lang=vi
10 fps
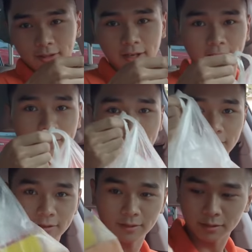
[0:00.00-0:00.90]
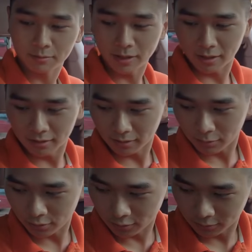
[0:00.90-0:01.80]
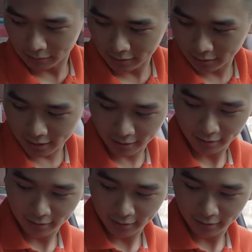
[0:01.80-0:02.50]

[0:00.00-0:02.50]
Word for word: Ok, ta cùng để những cái món đồ của chúng ta sang đây.